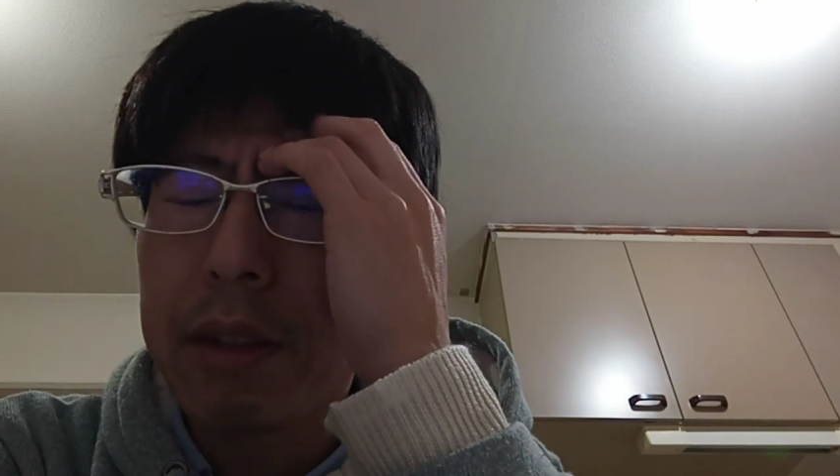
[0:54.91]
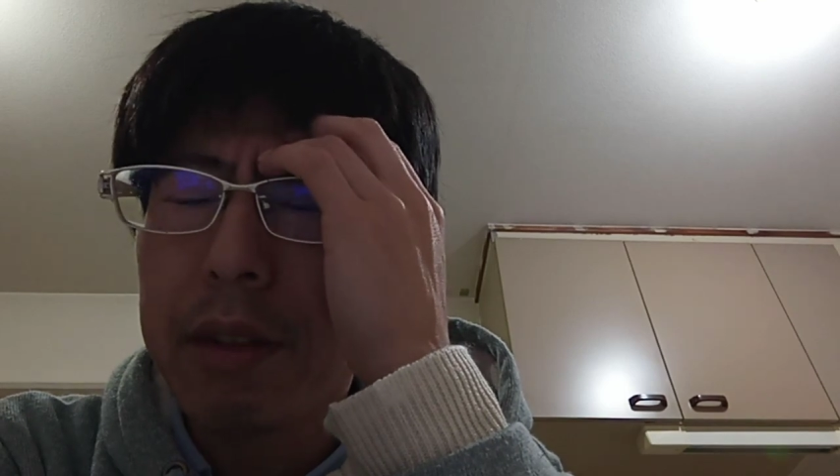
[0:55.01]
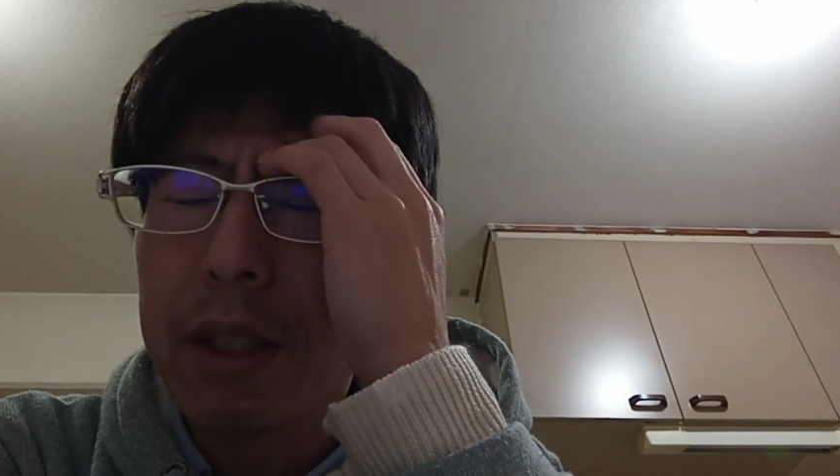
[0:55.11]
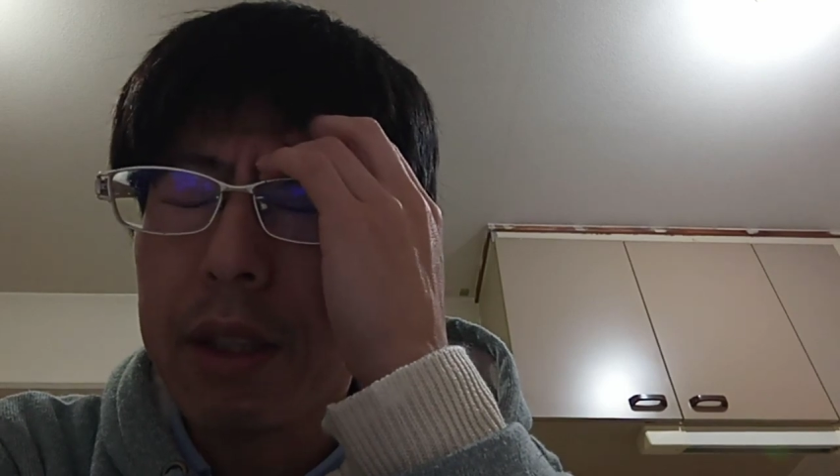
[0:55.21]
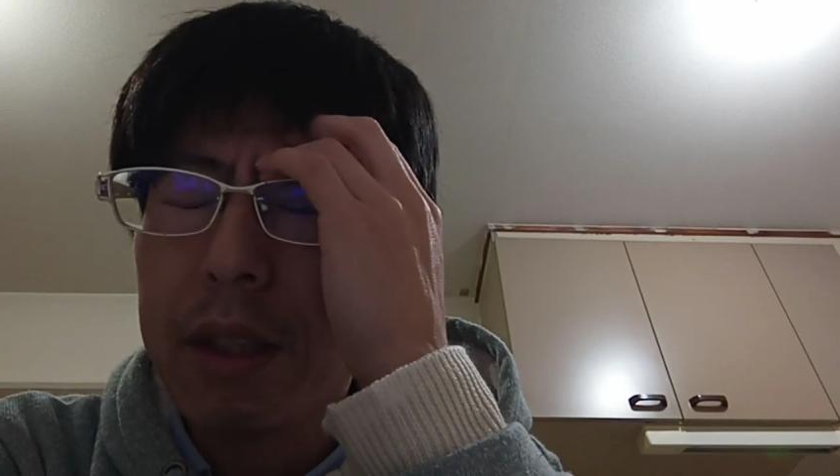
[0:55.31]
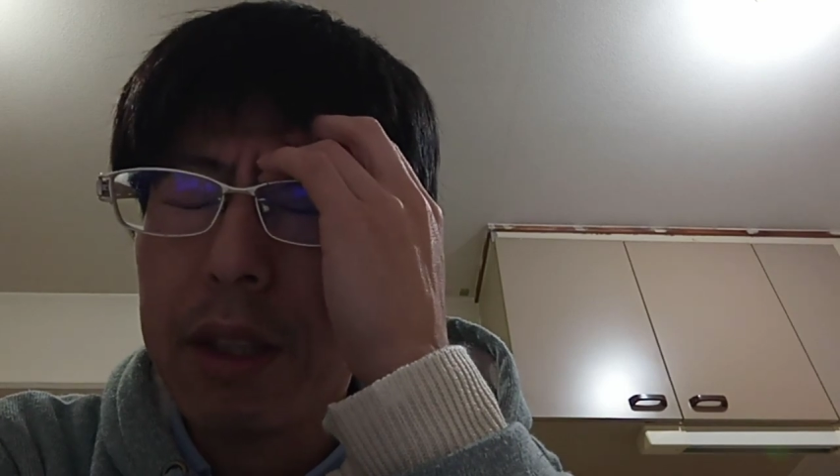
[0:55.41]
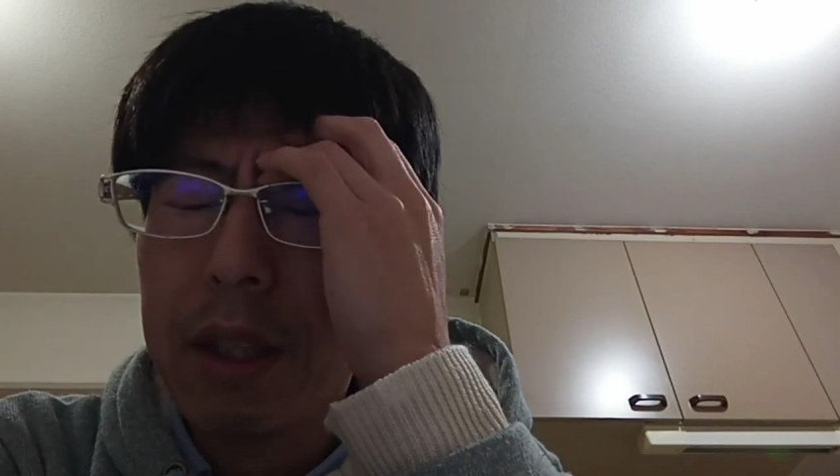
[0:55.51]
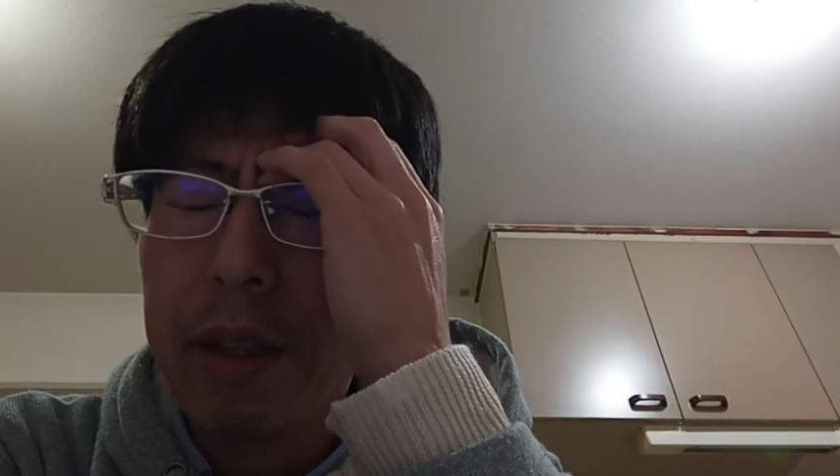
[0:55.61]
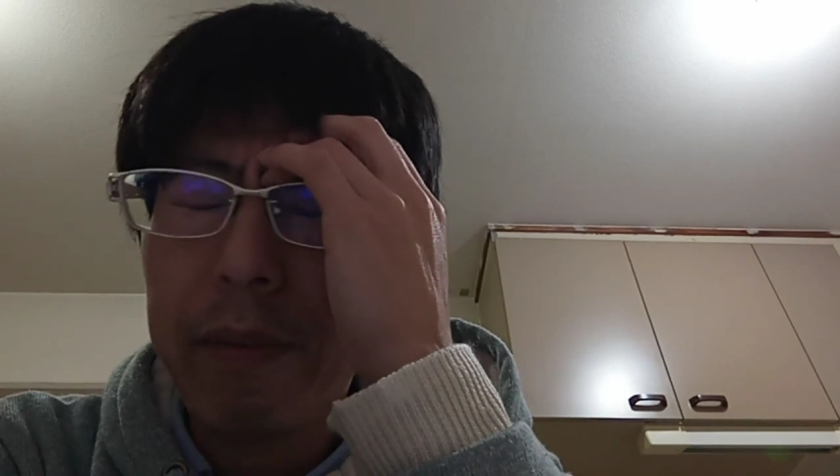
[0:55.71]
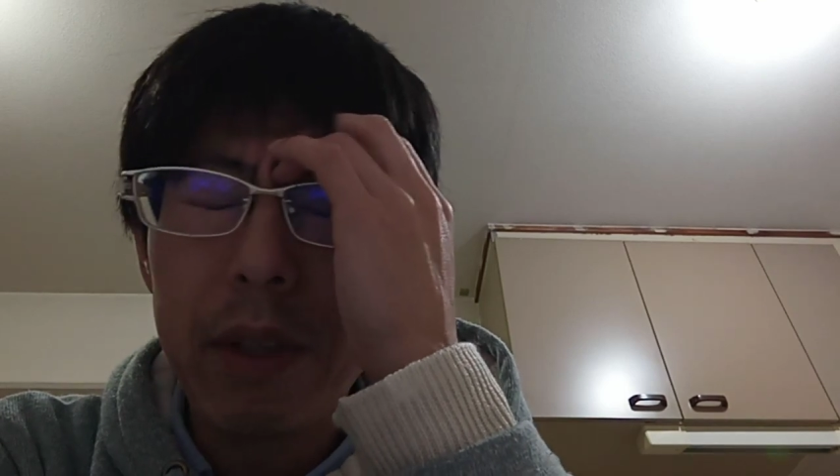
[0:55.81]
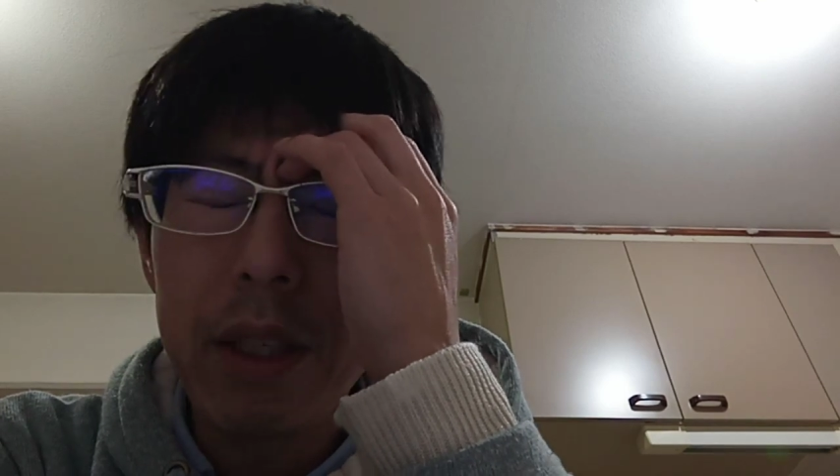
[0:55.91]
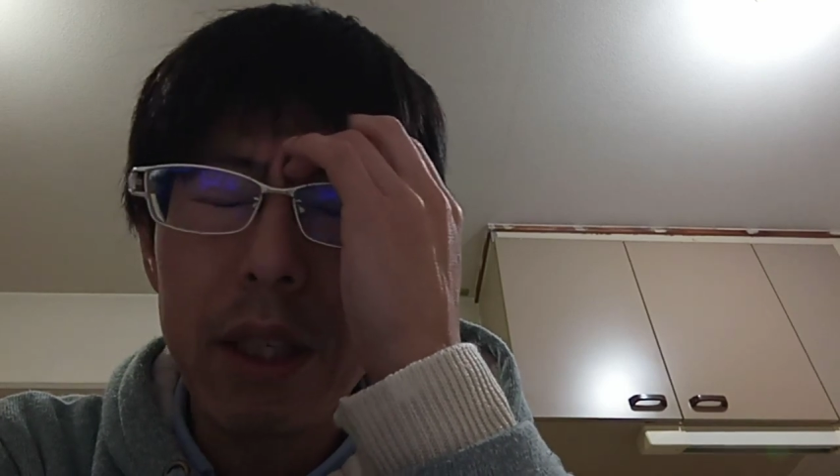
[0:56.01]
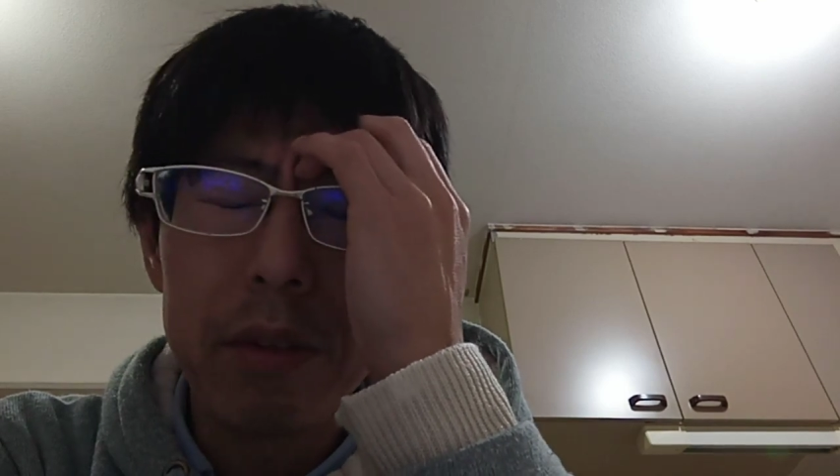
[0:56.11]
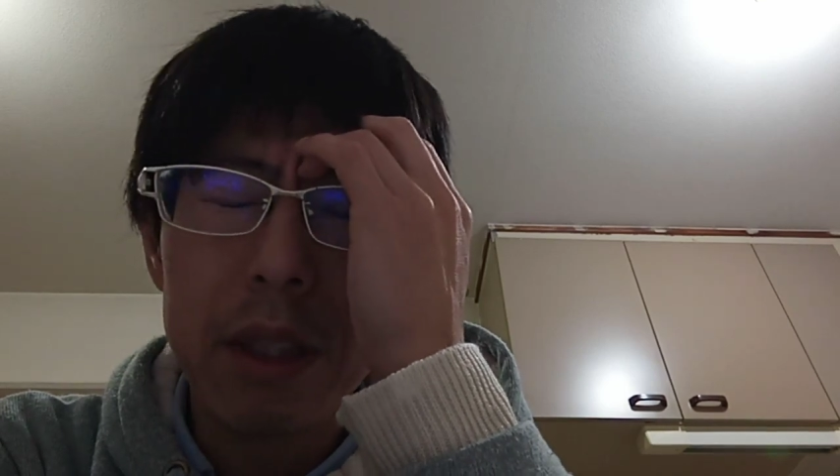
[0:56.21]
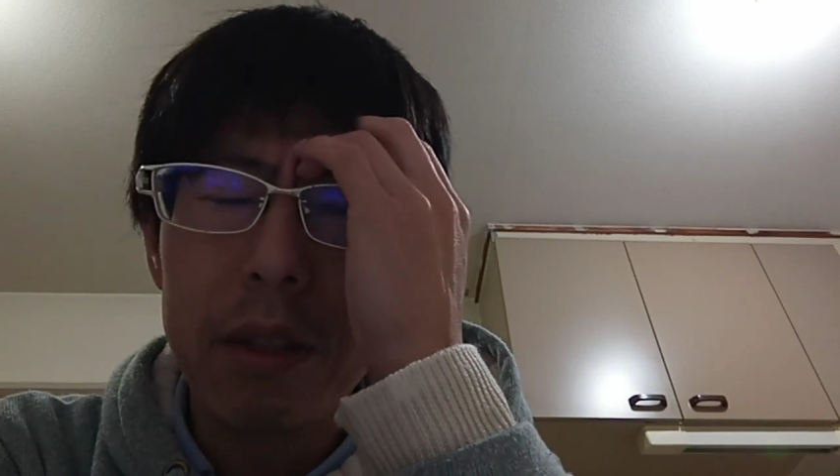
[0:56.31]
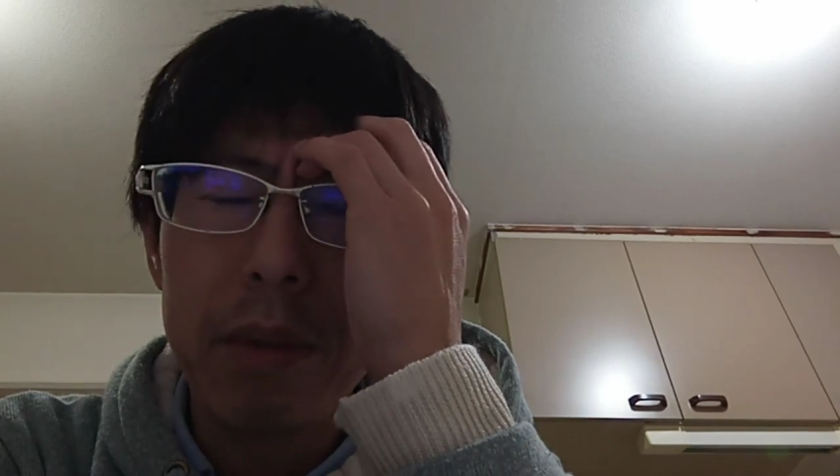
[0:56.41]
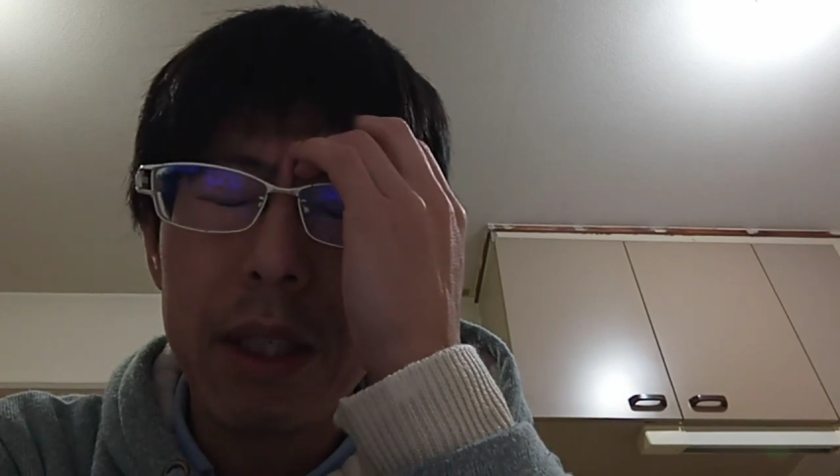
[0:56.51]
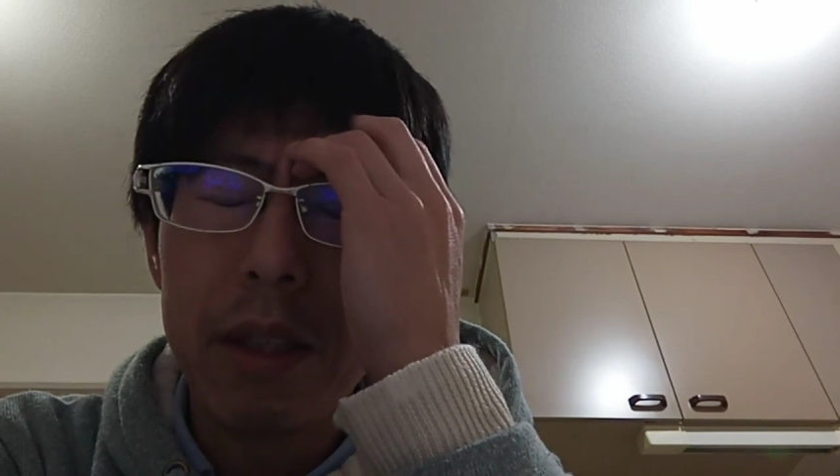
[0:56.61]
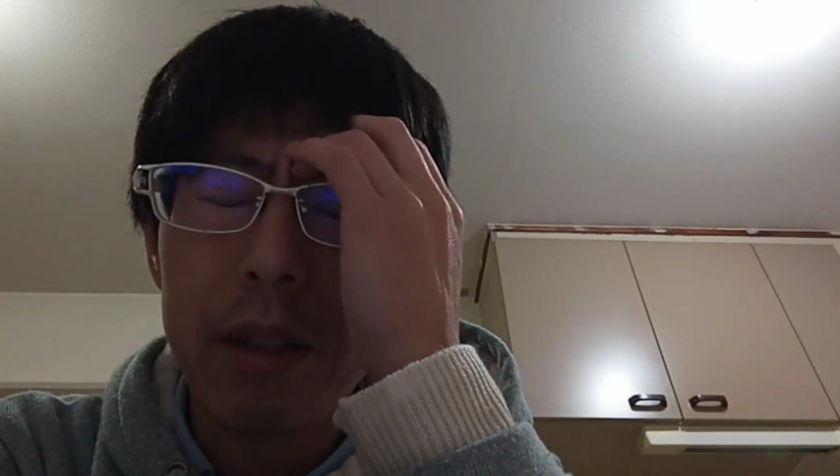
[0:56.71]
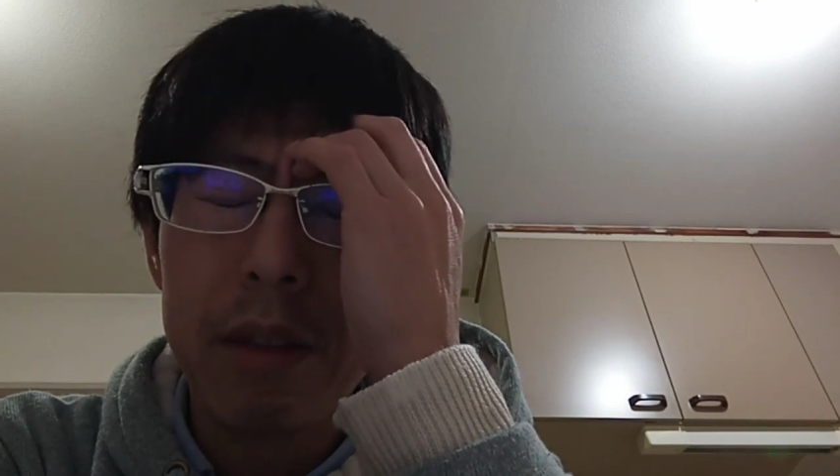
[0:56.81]
くて、何かの仕組み
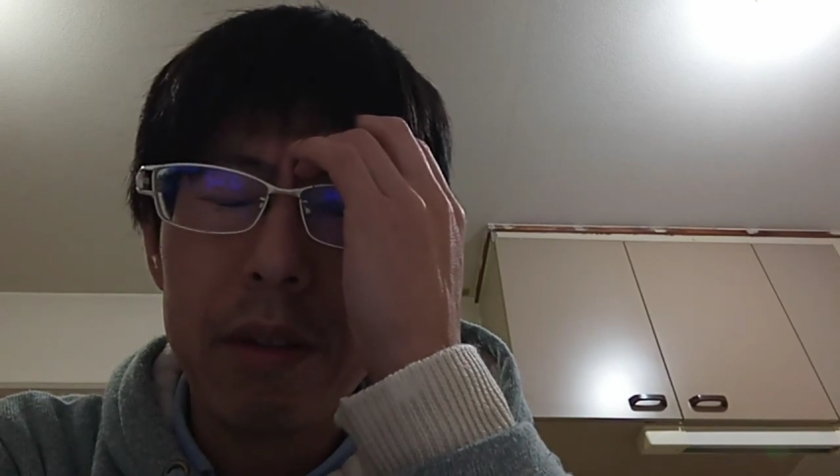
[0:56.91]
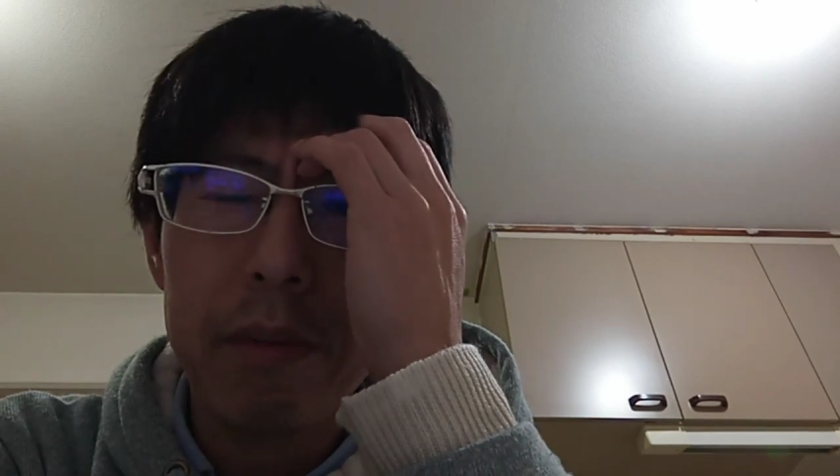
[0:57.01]
がある。